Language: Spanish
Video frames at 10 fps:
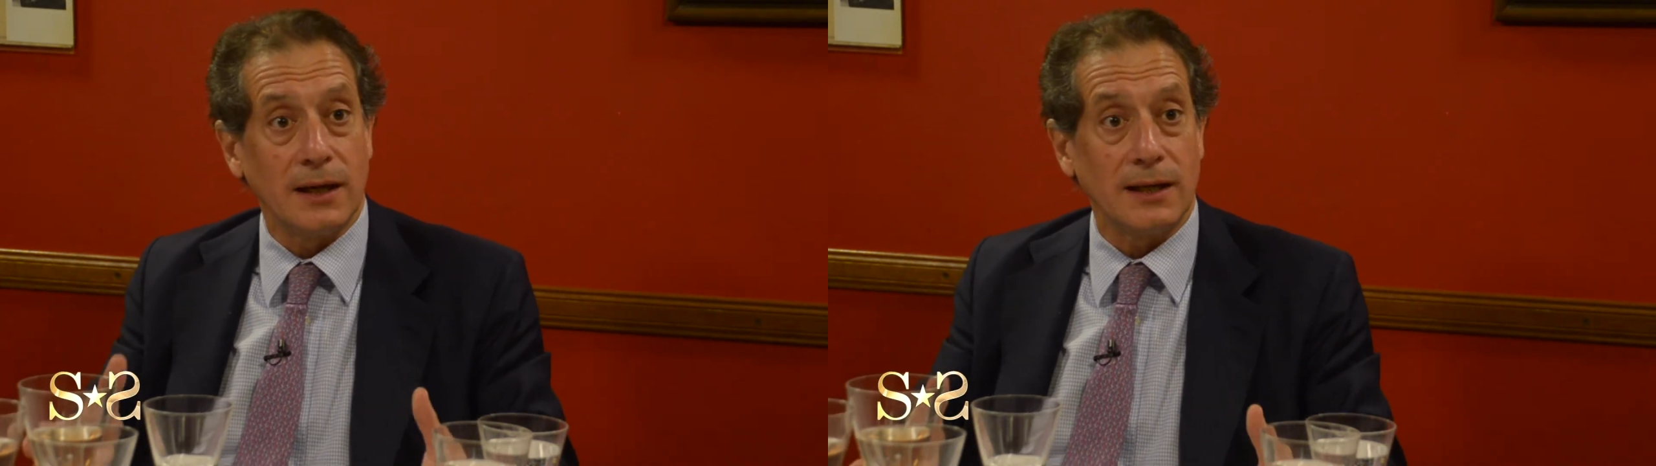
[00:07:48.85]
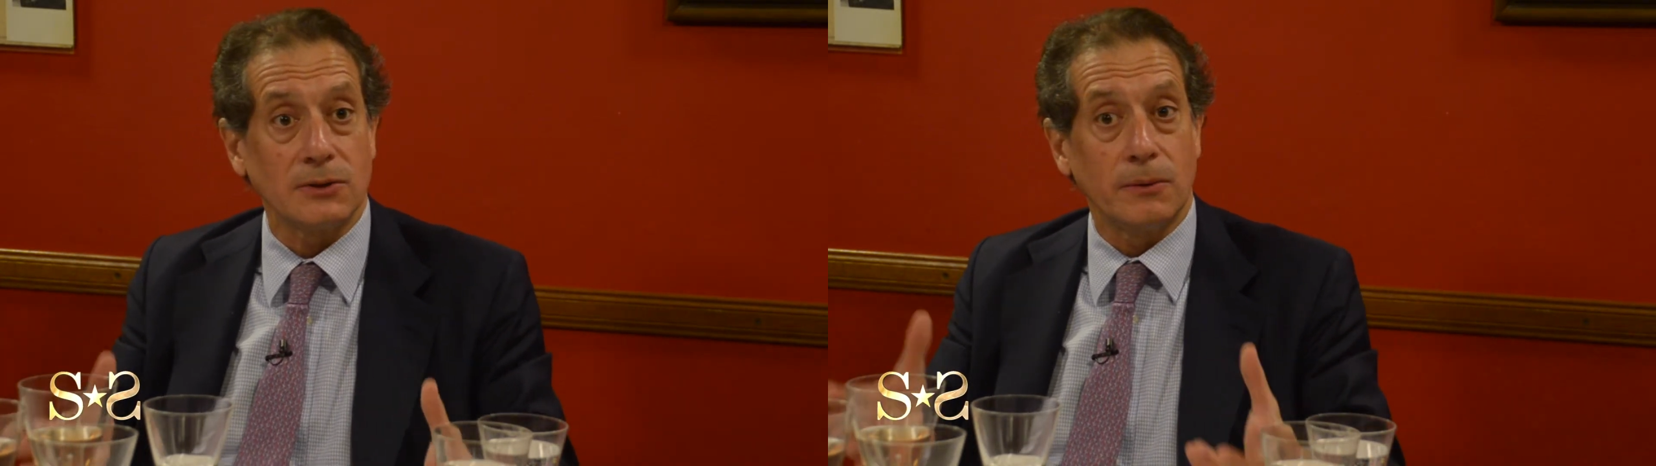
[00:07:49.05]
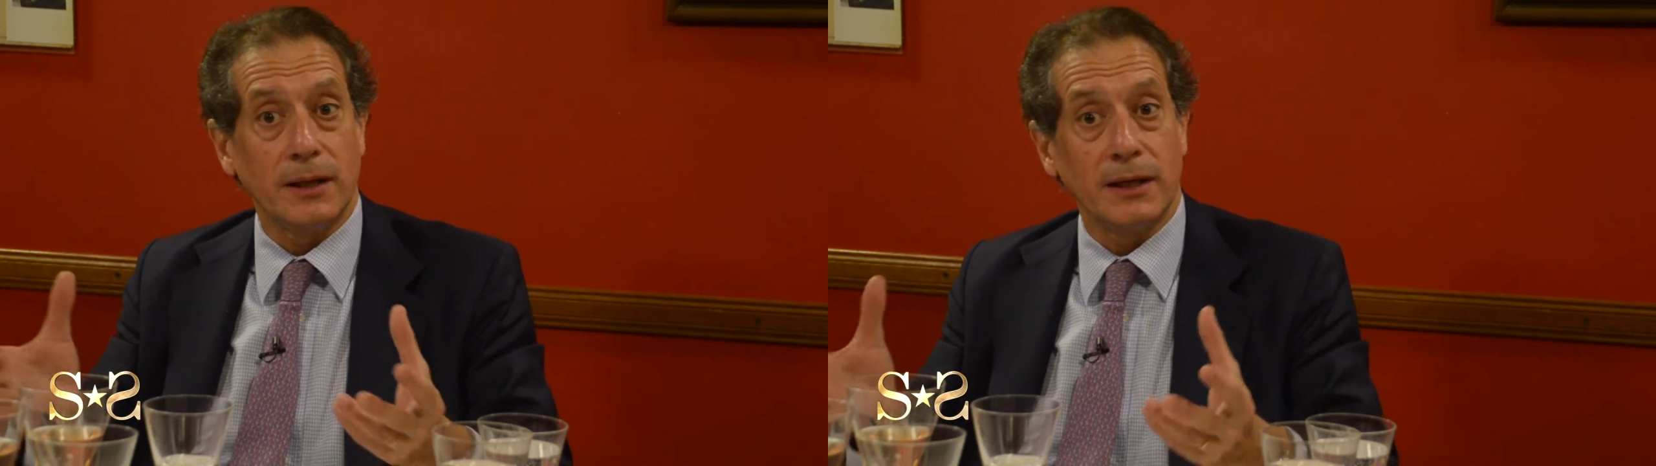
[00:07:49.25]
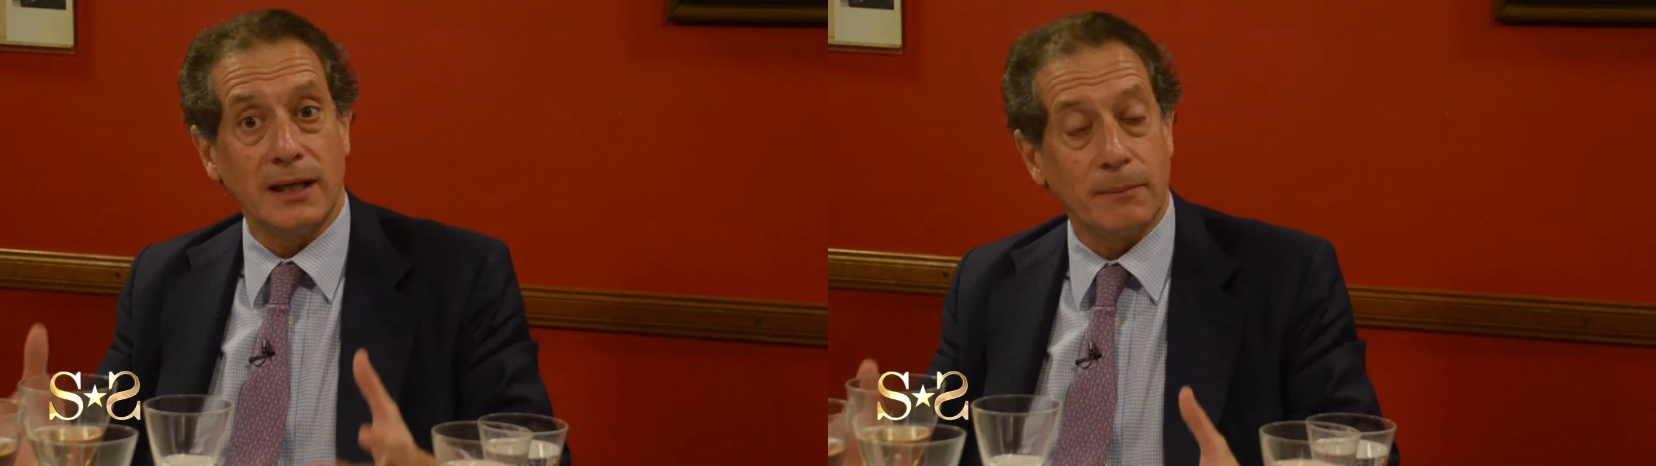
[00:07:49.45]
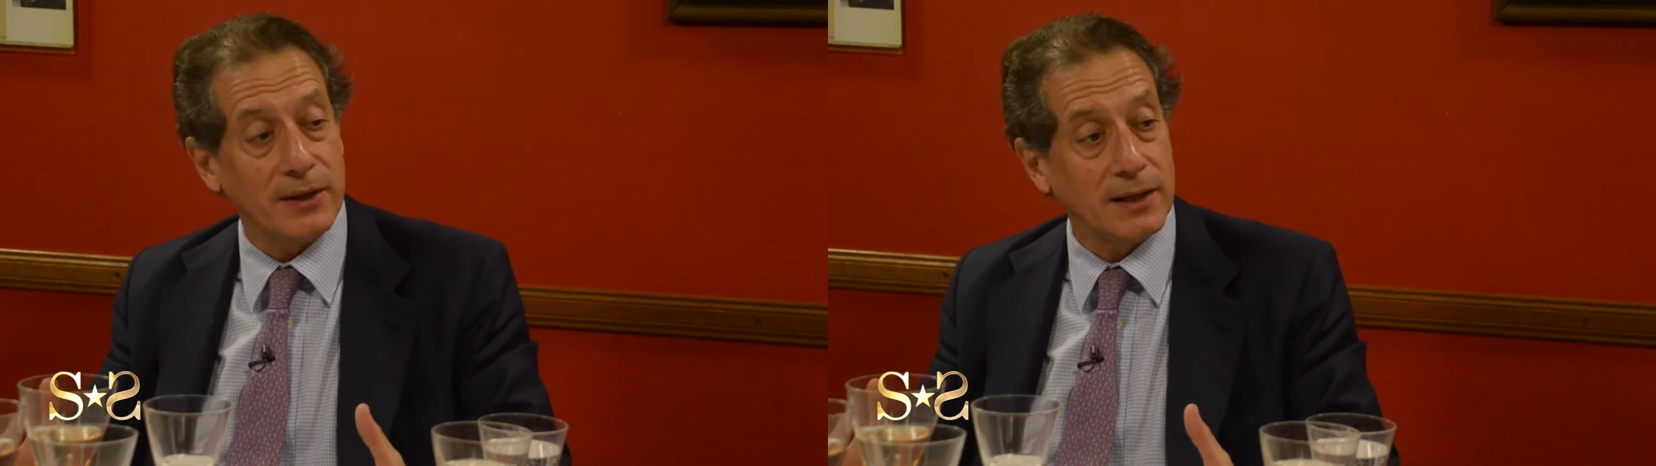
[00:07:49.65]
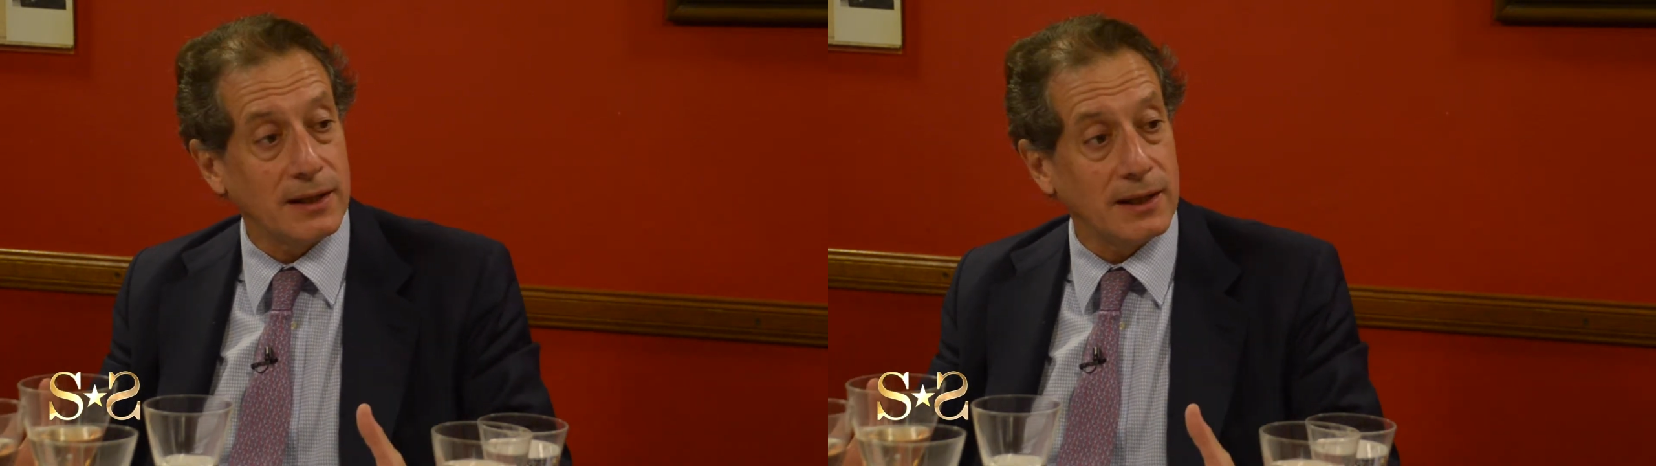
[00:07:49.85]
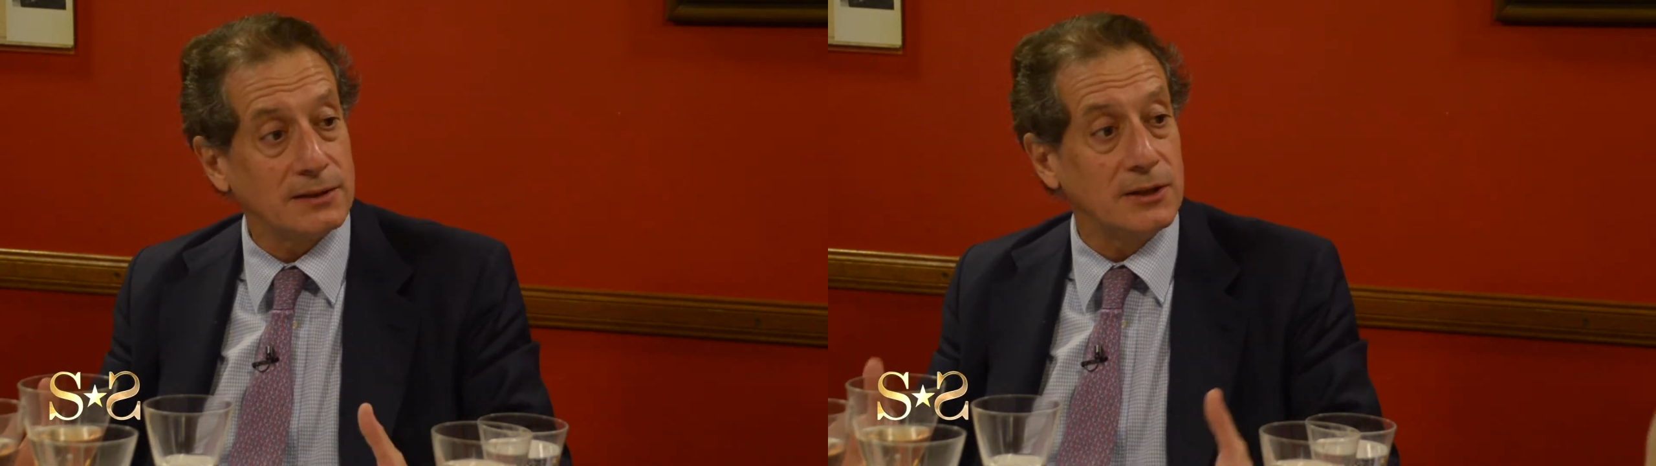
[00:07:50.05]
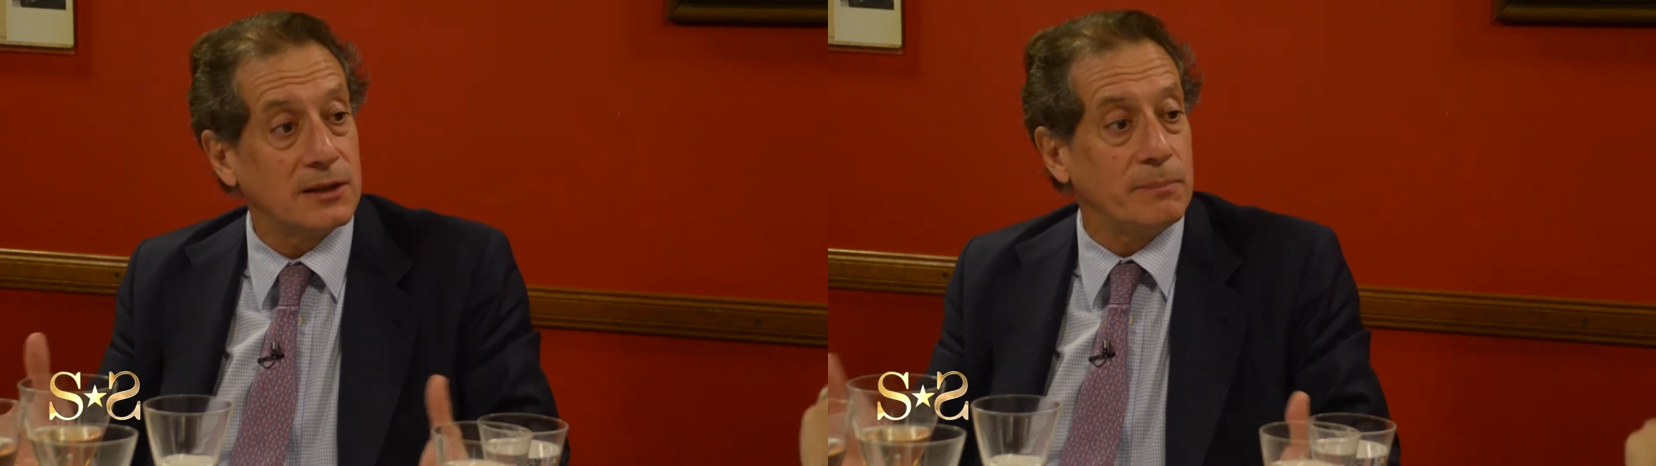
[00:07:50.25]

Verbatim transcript: la soberanía pesquera. Si, si no, lo